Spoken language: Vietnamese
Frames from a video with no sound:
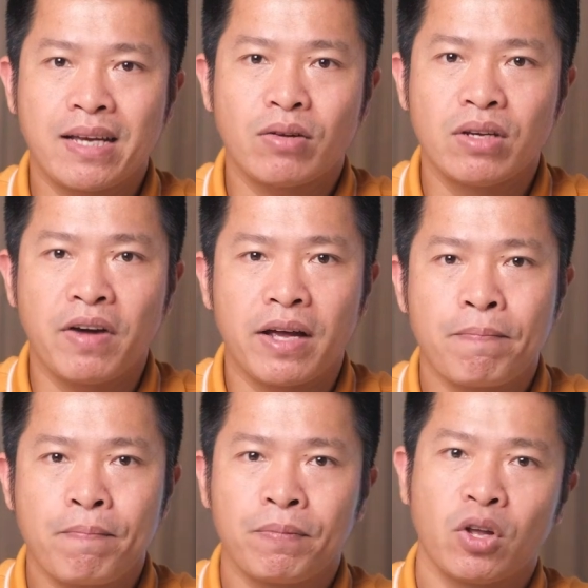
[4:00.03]
sao như vậy?
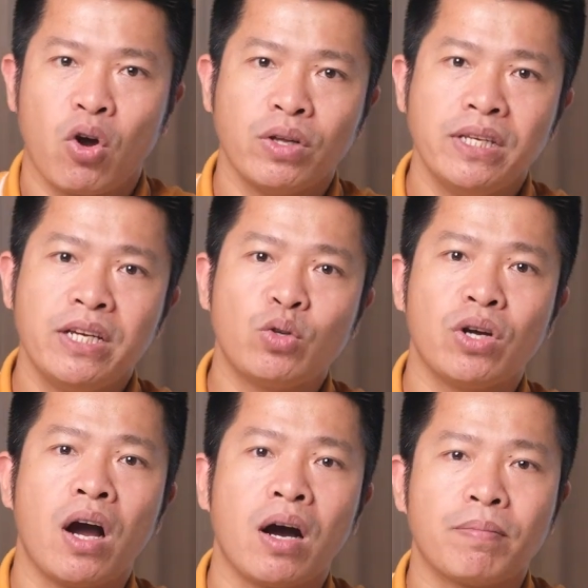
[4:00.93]
Có nhiều
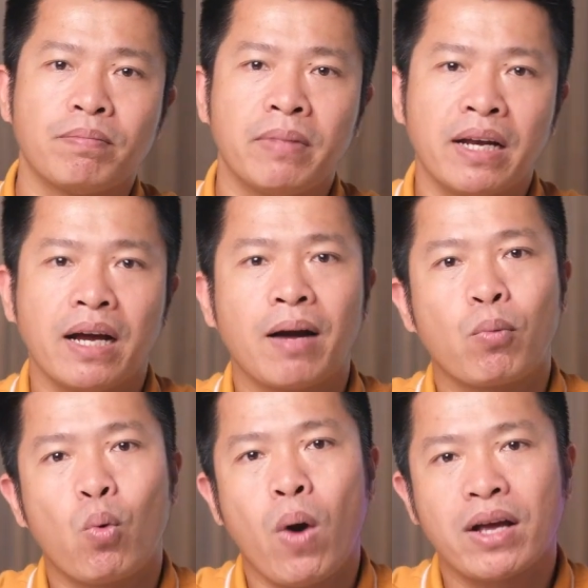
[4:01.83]
trường hợp mình đã gặp
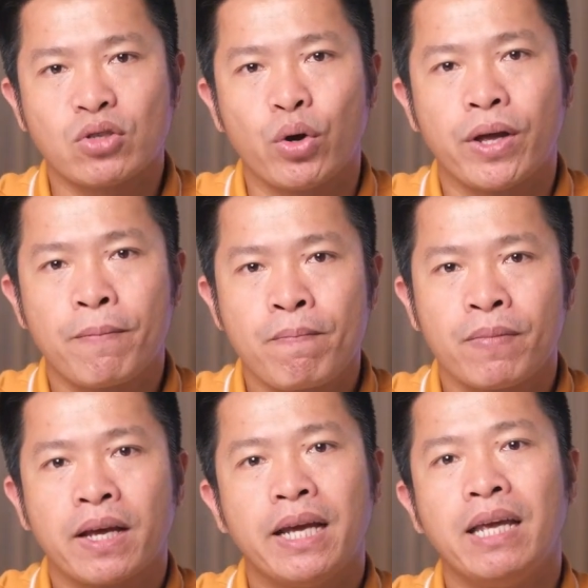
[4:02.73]
qua rồi,
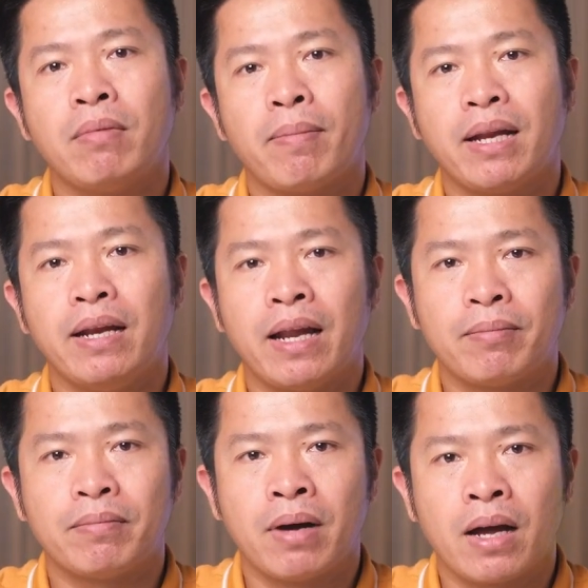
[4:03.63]
khi mà bạn đi
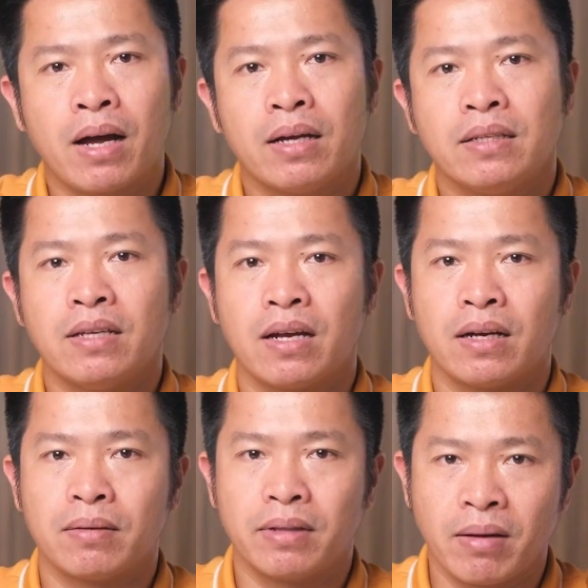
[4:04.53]
làm mà nhận
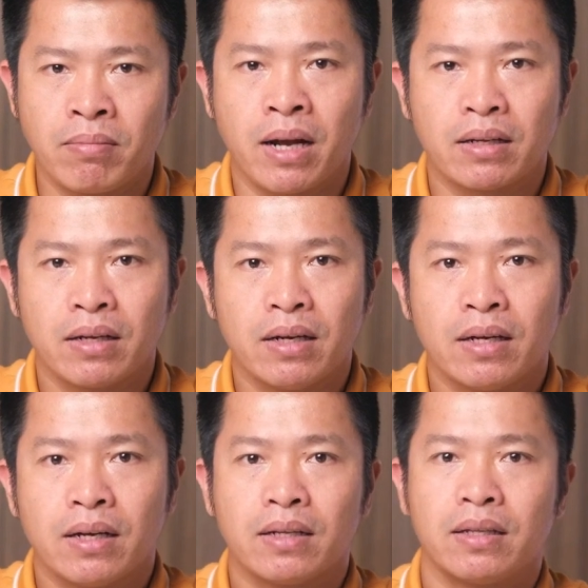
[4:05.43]
tiền mặt
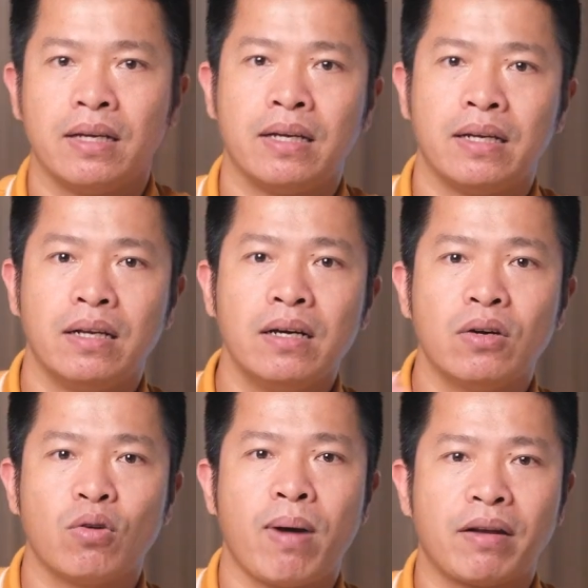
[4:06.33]
thì
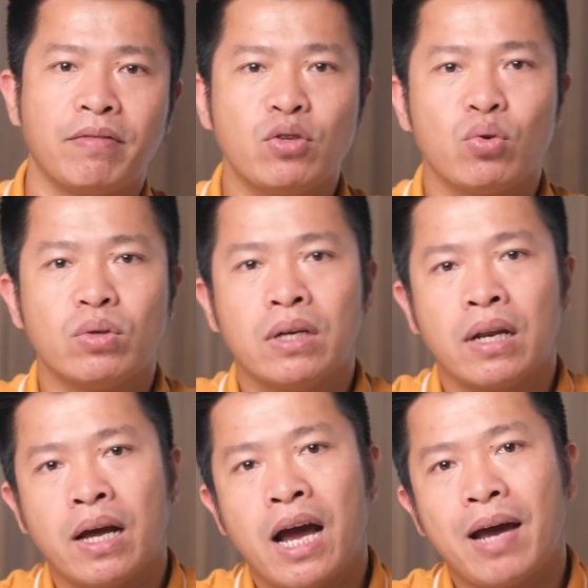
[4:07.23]
lương của bạn ví dụ như
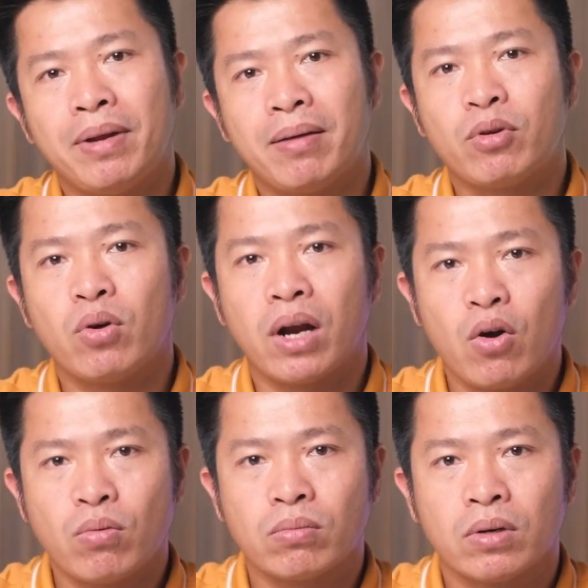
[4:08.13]
là 25 đô la
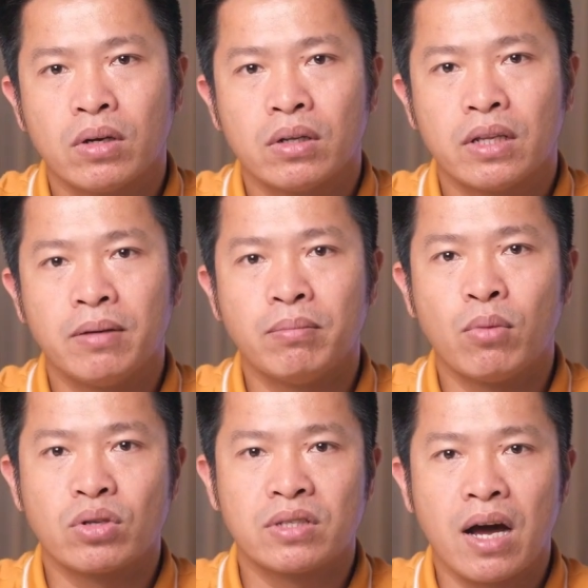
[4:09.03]
Úc thì
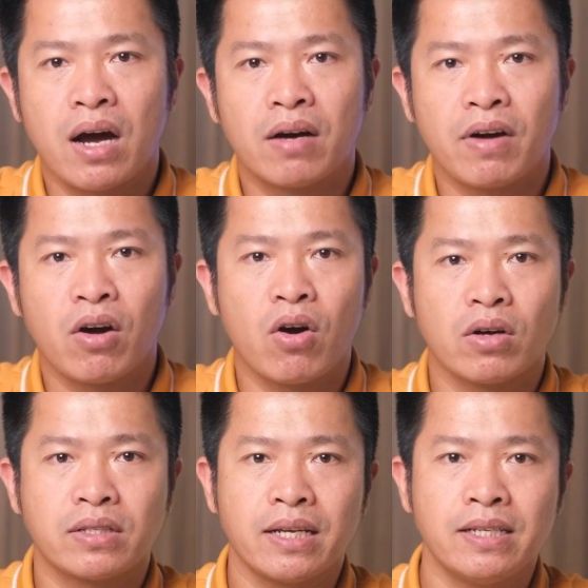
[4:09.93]
1 giờ, và
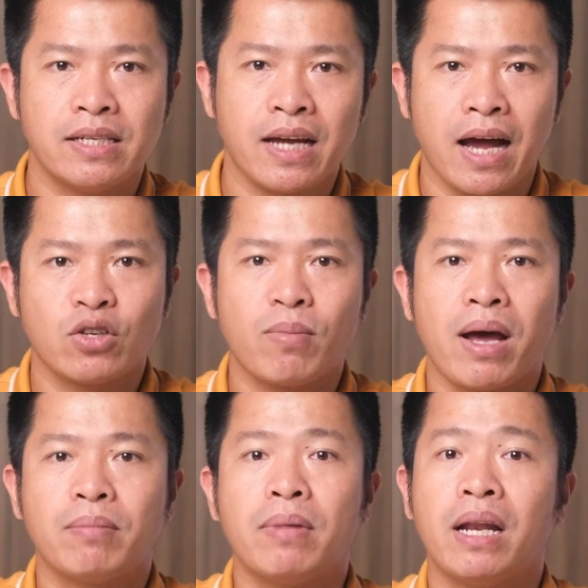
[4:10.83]
họ sẽ chỉ trả cho
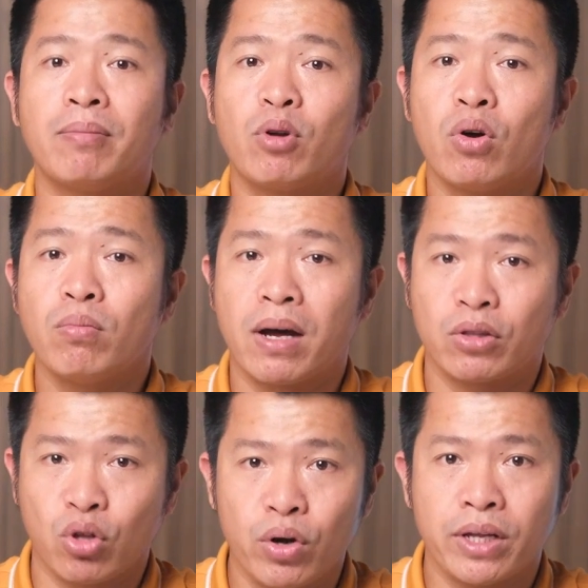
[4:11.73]
bạn là 15 đô la Úc mà
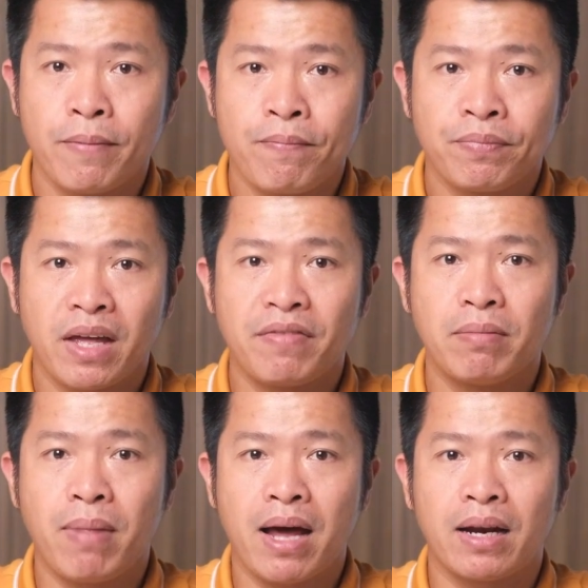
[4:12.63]
thôi. Tại
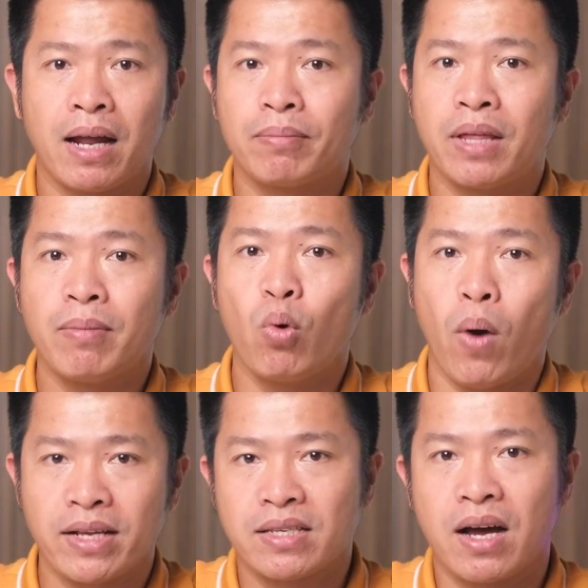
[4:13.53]
vì bạn làm thêm
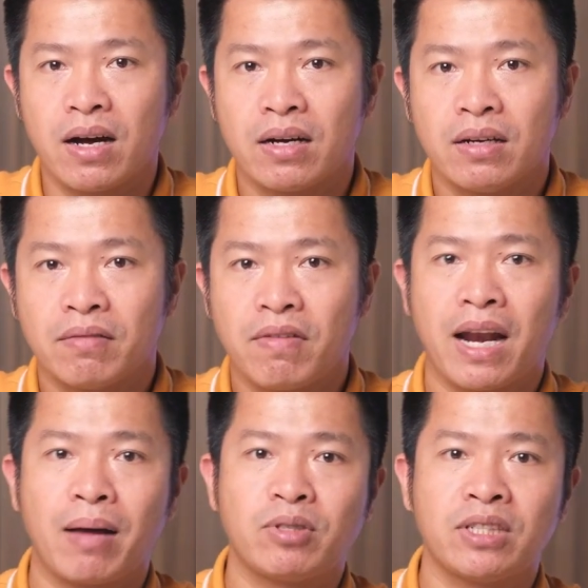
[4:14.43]
ngoài giờ và
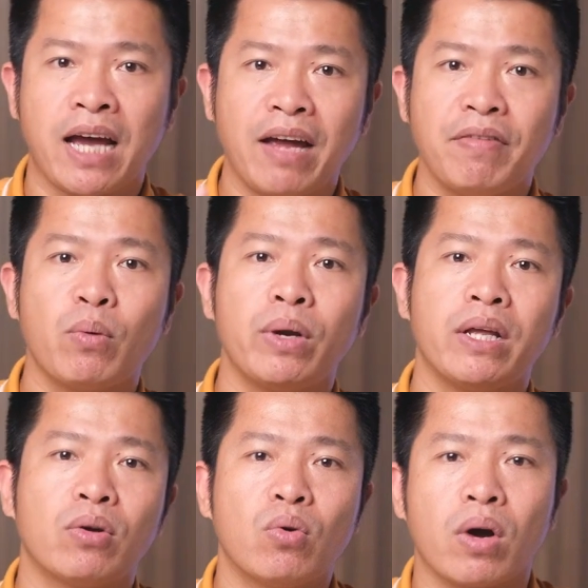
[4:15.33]
làm trái với quy
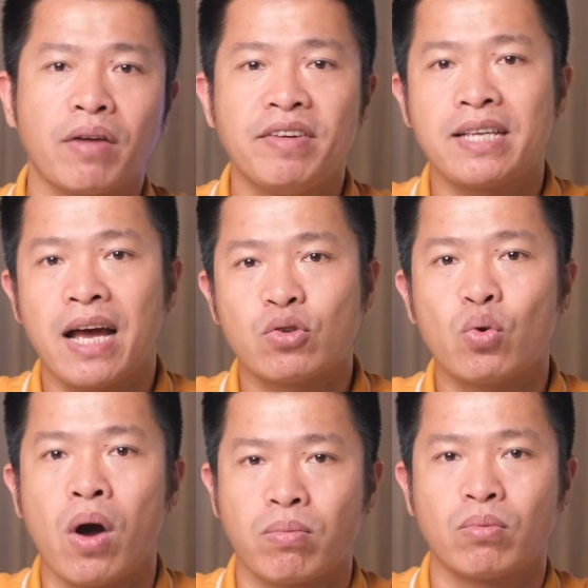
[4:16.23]
định của cái visa
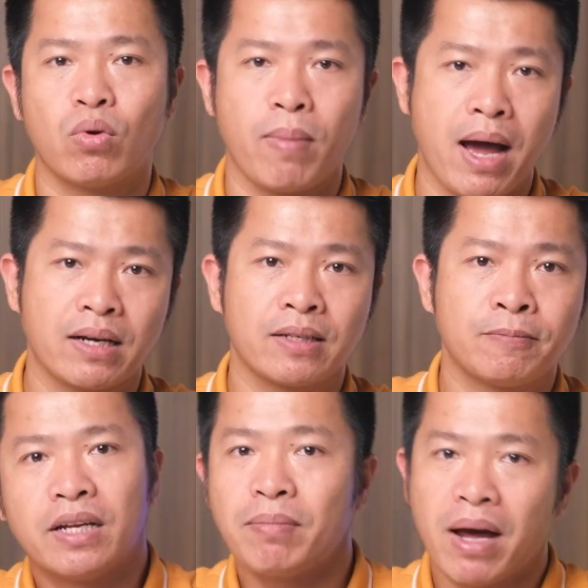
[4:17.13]
du học của bạn,
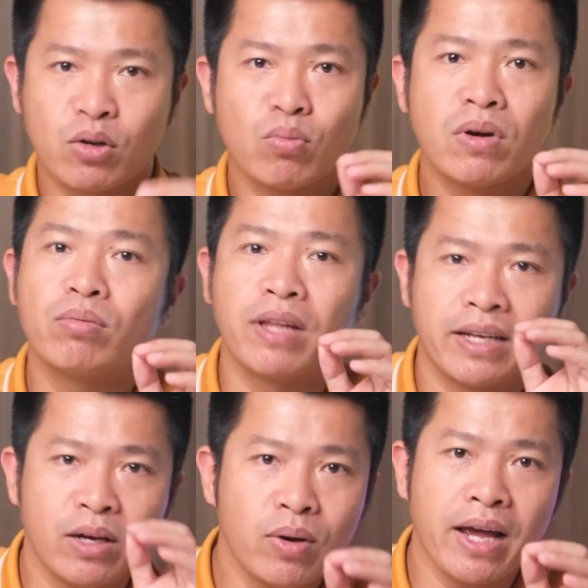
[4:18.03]
nên bạn cũng không
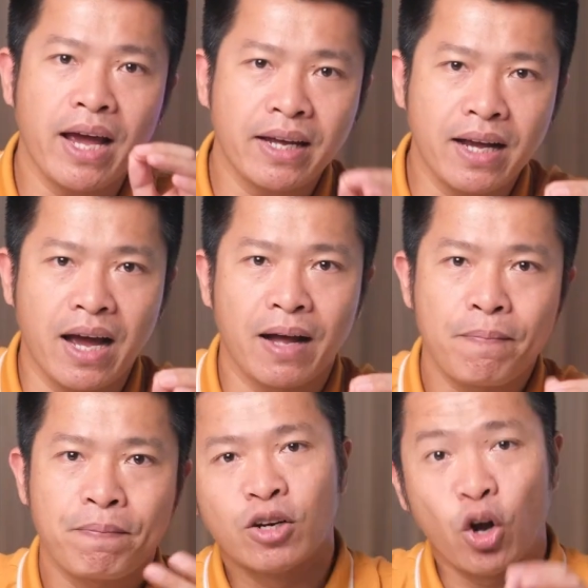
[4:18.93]
thể khiếu nại ai cả.
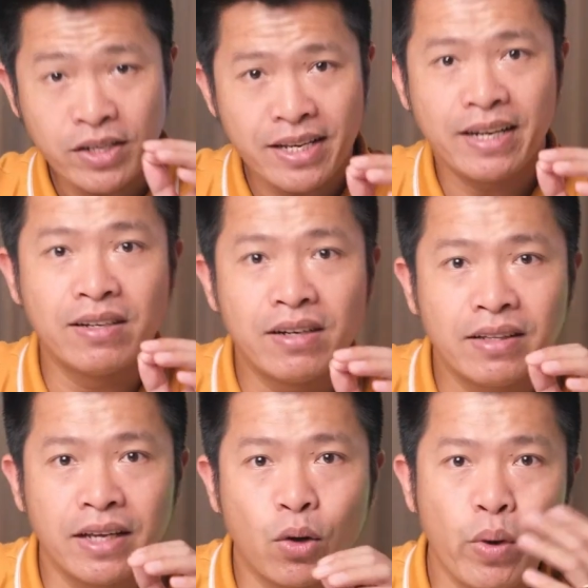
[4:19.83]
Nói gì đi nữa
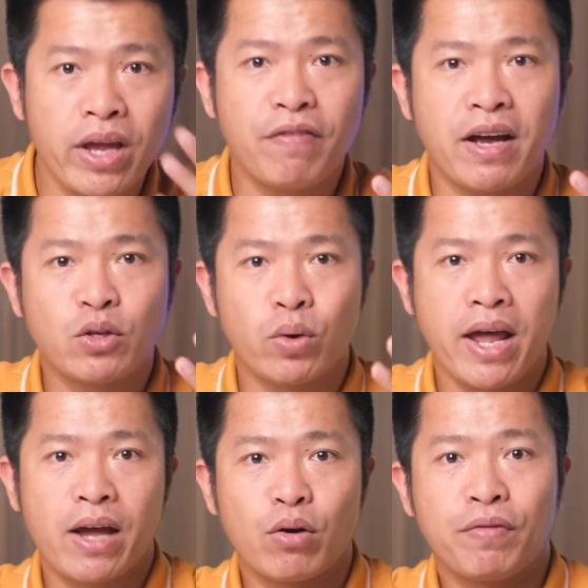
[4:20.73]
thì quy về chủ
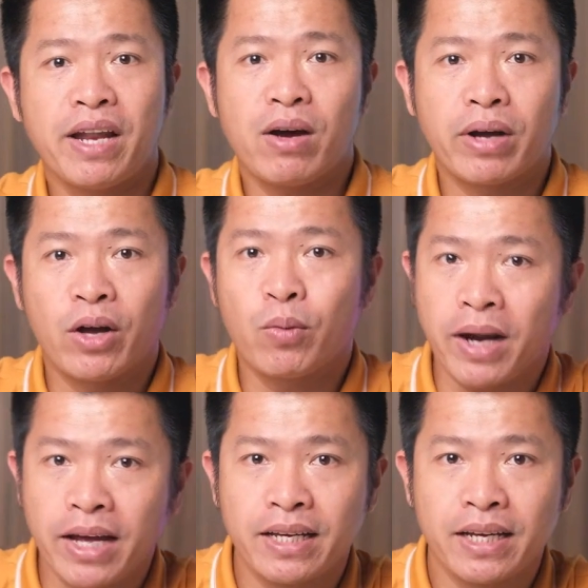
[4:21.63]
đề của video ngày hôm
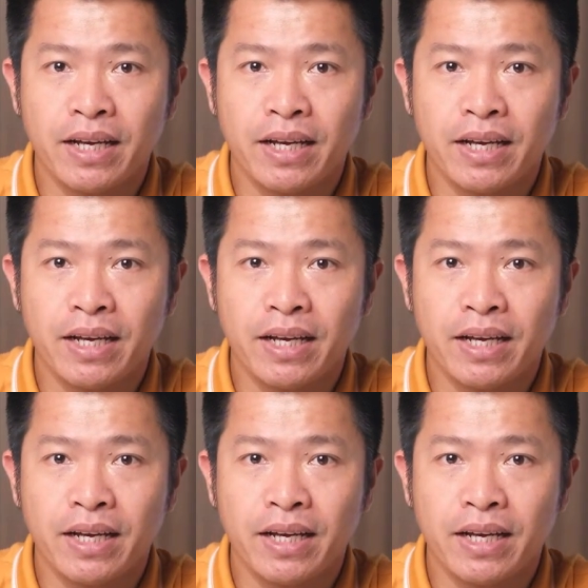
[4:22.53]
nay,